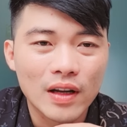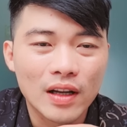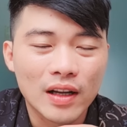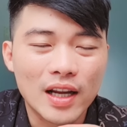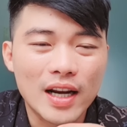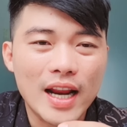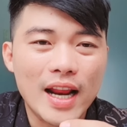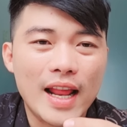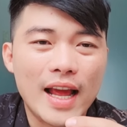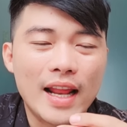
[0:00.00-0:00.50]

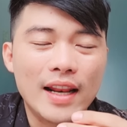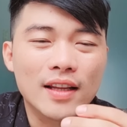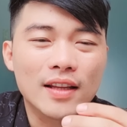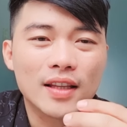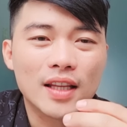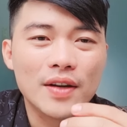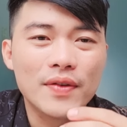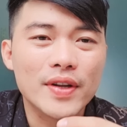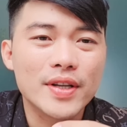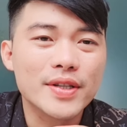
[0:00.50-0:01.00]
cái này là anh lên
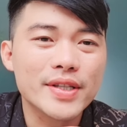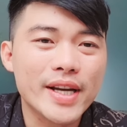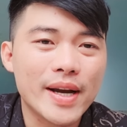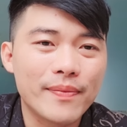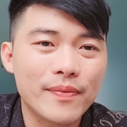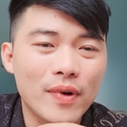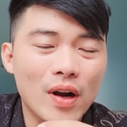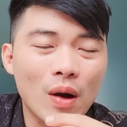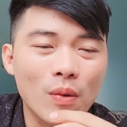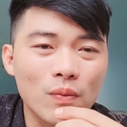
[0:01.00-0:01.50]
tí và chữ
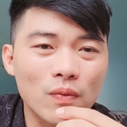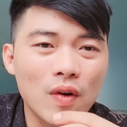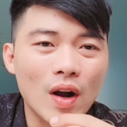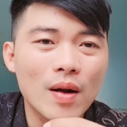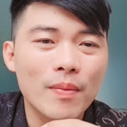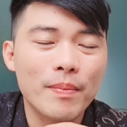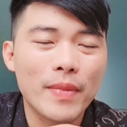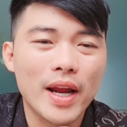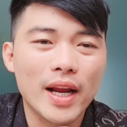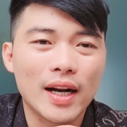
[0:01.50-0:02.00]
trăm không
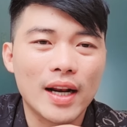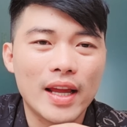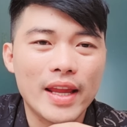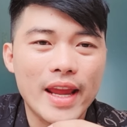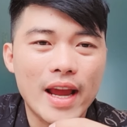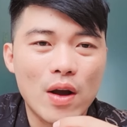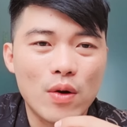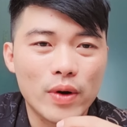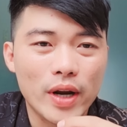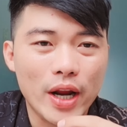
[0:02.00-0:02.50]
phân biệt là
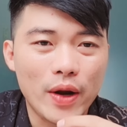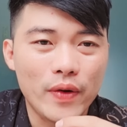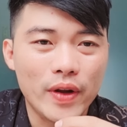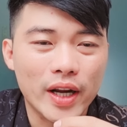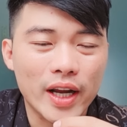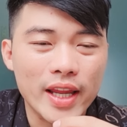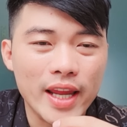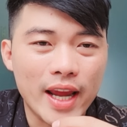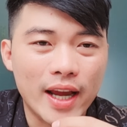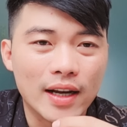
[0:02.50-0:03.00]
giàu nghèo nha
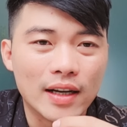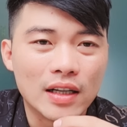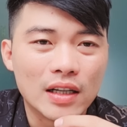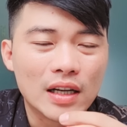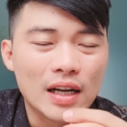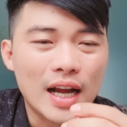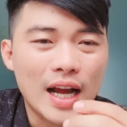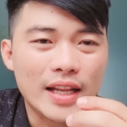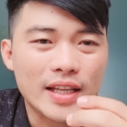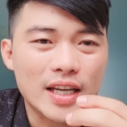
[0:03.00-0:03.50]
cả nhà
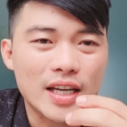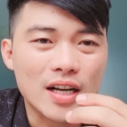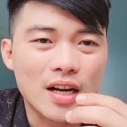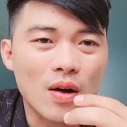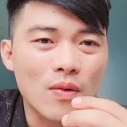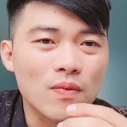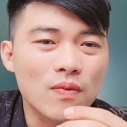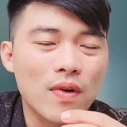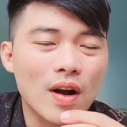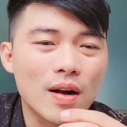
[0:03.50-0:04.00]
anh chị
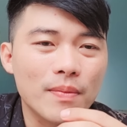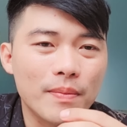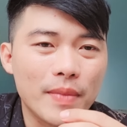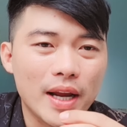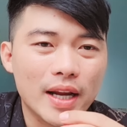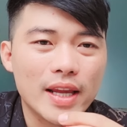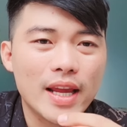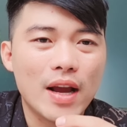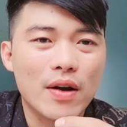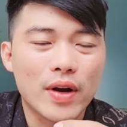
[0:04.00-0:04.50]
không phân
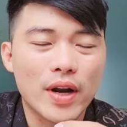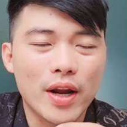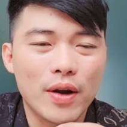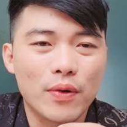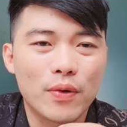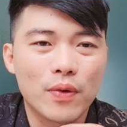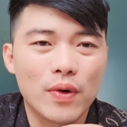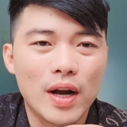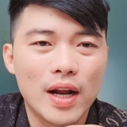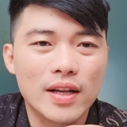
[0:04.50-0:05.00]
biệt giàu
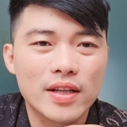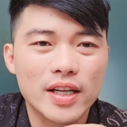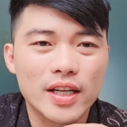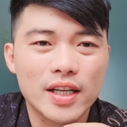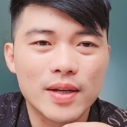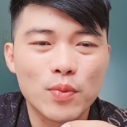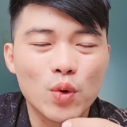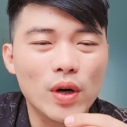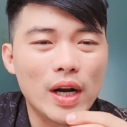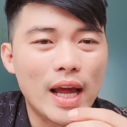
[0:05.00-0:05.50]
nghèo anh chị
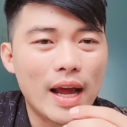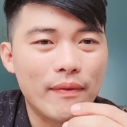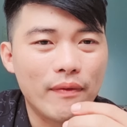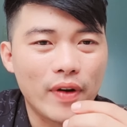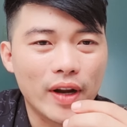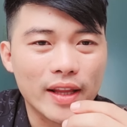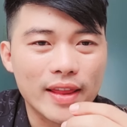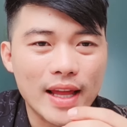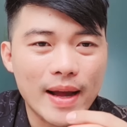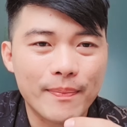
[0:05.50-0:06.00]
chỉ muốn làm
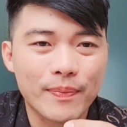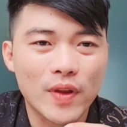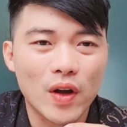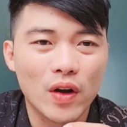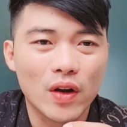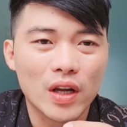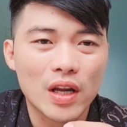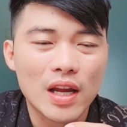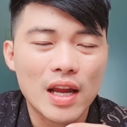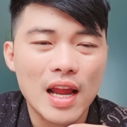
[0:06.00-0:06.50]
về cái tâm
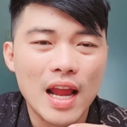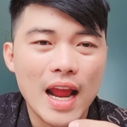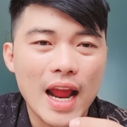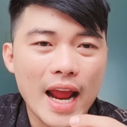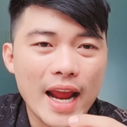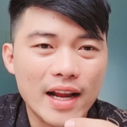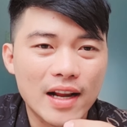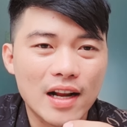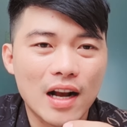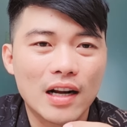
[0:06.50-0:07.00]
thôi
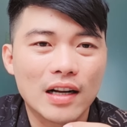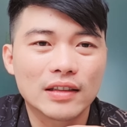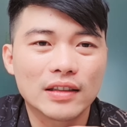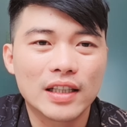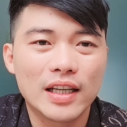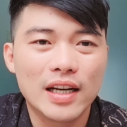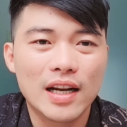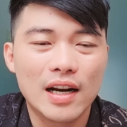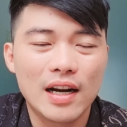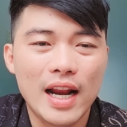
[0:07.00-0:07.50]
ai cần
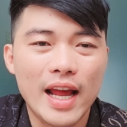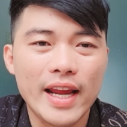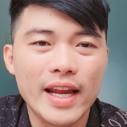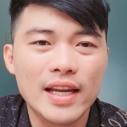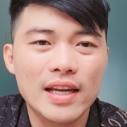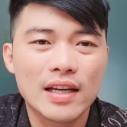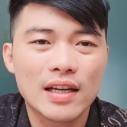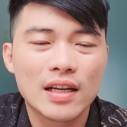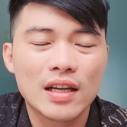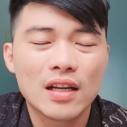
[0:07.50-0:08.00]
thì đến
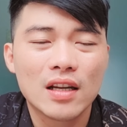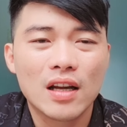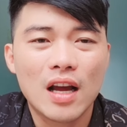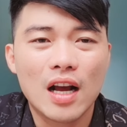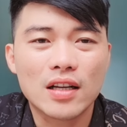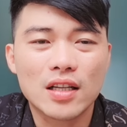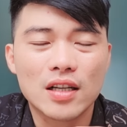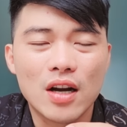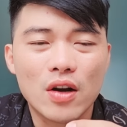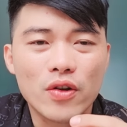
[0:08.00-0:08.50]
lấy
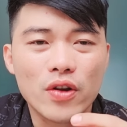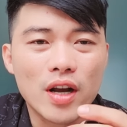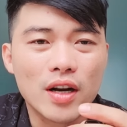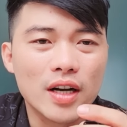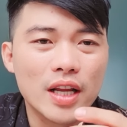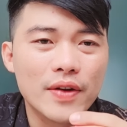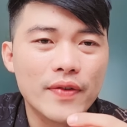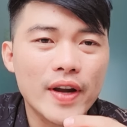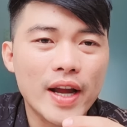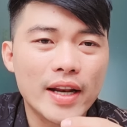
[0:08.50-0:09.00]
ở sự hôn nhân
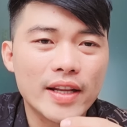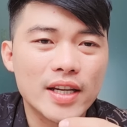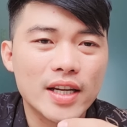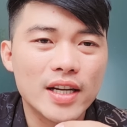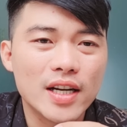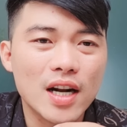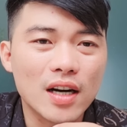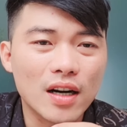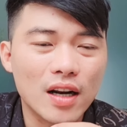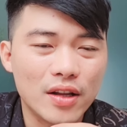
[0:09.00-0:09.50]
đi với anh
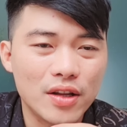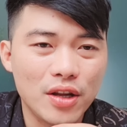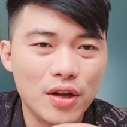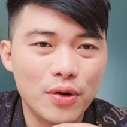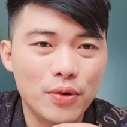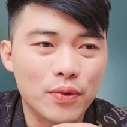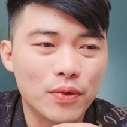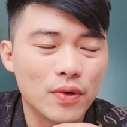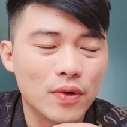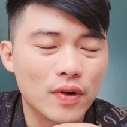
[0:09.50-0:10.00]
chị rất là
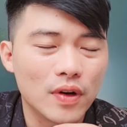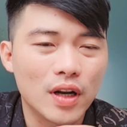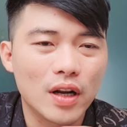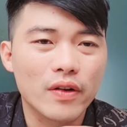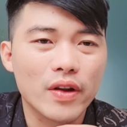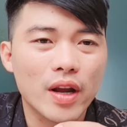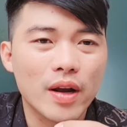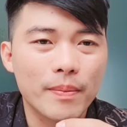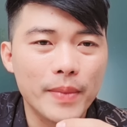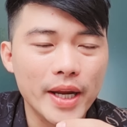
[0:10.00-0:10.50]
nhiều nên
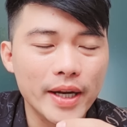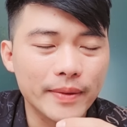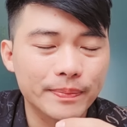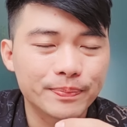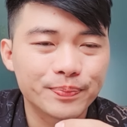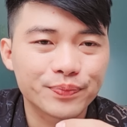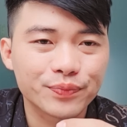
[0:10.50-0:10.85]
hôn nhân biết